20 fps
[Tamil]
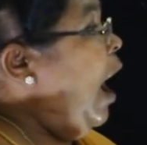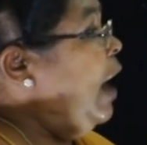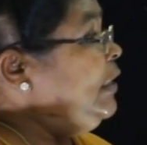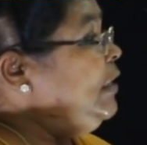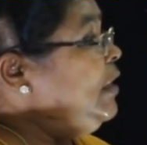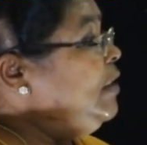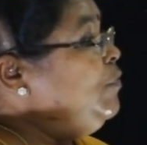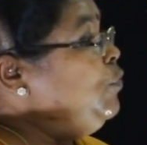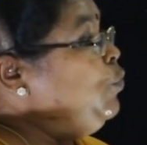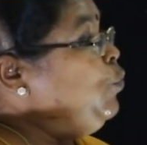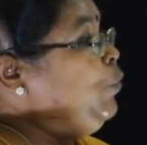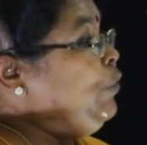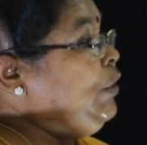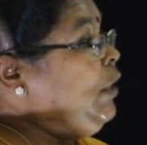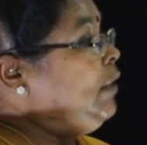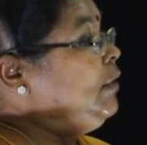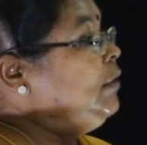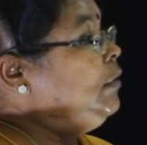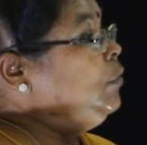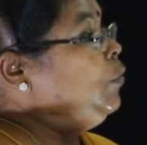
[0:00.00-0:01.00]
அரவு
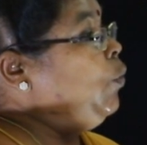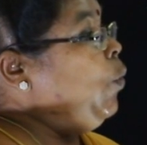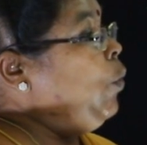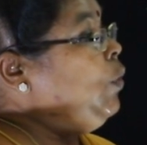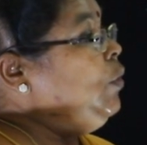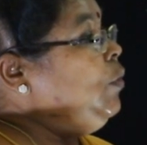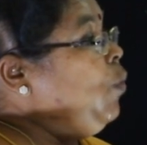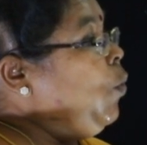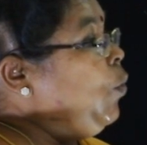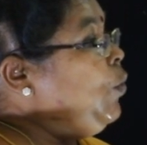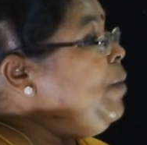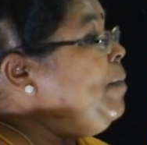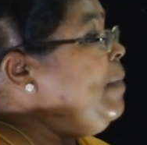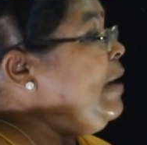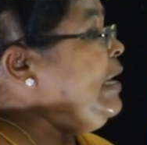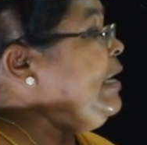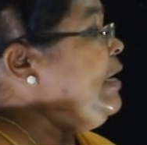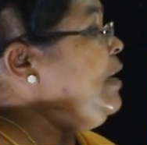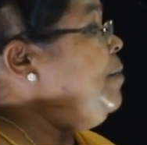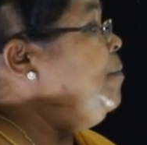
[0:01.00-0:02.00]
உயர்த்தோன்
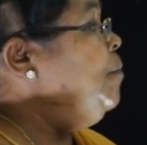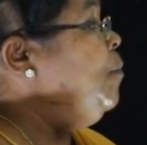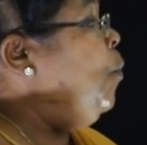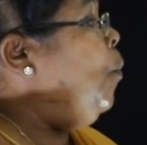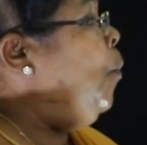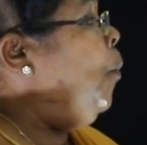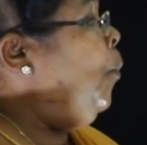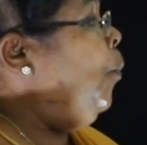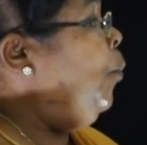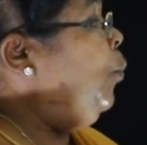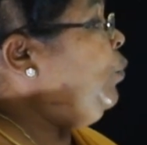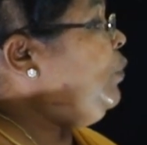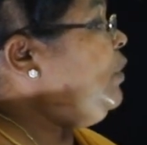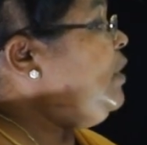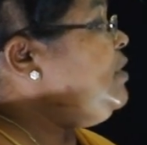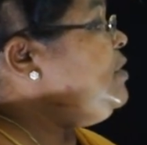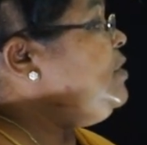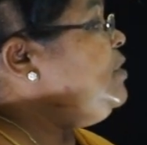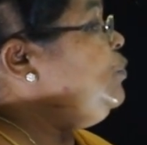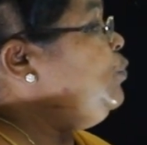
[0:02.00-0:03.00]
கொடுமையிலும்
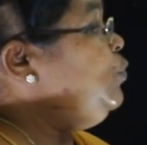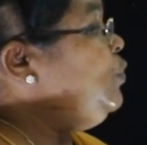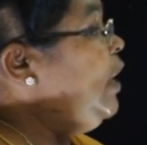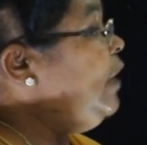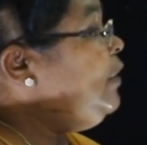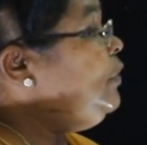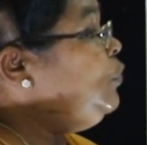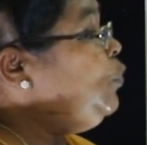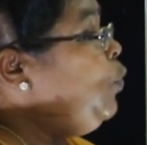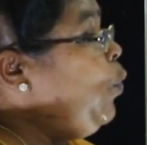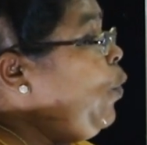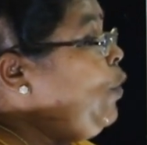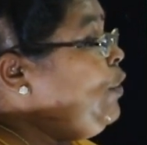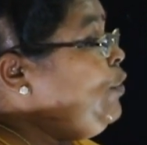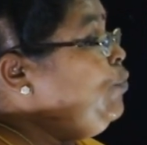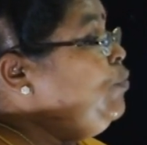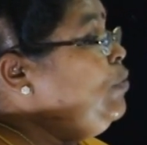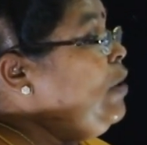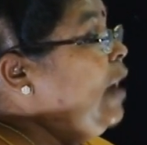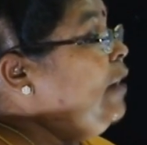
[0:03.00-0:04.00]
முரசு
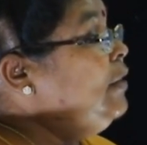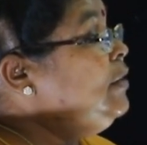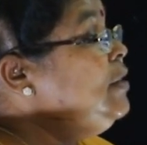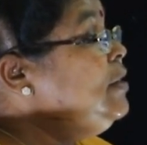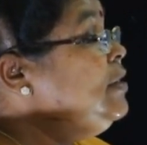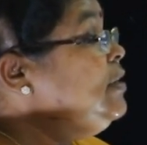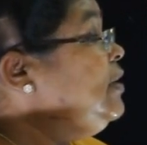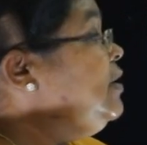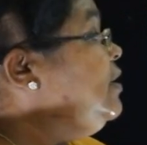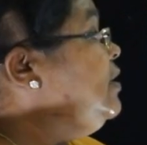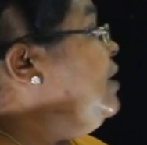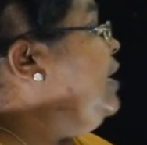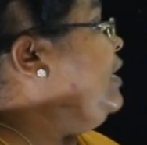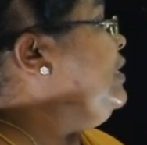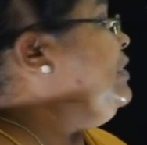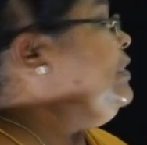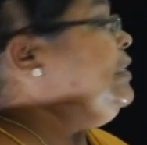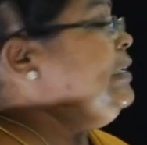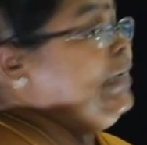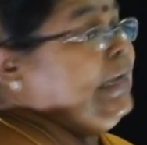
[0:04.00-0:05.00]
உயர்த்தோயுன் அருளுக்கு
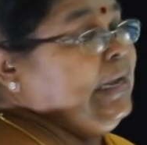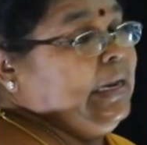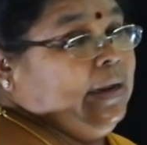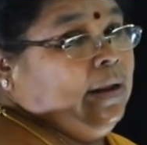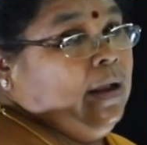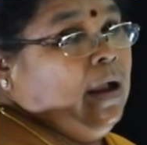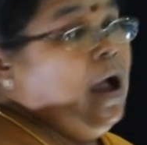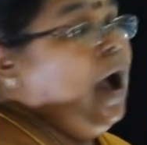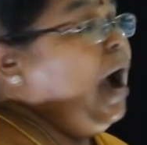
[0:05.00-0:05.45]
அஞ்சினேன்